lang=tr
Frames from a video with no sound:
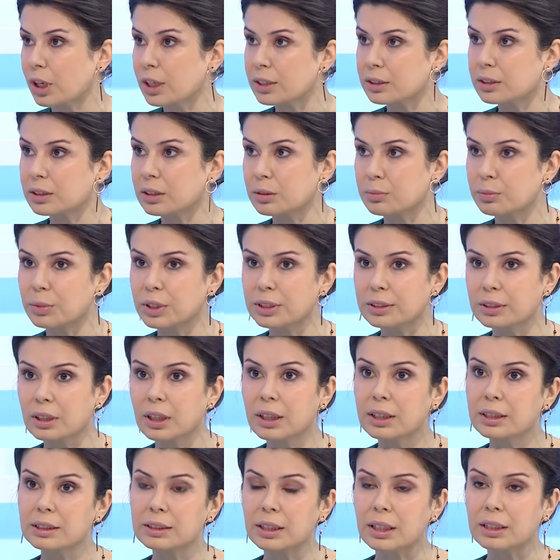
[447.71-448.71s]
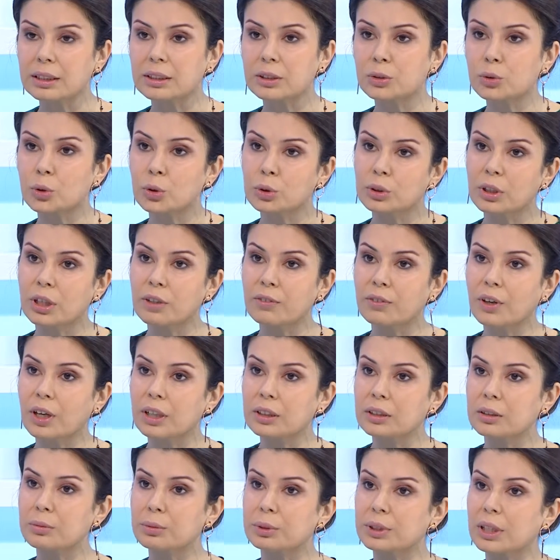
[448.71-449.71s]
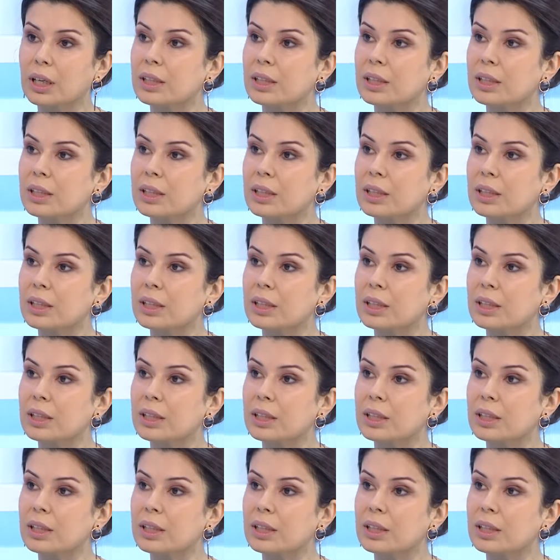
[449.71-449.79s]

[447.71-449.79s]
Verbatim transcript: Astigmat sanki çok daha farklı bir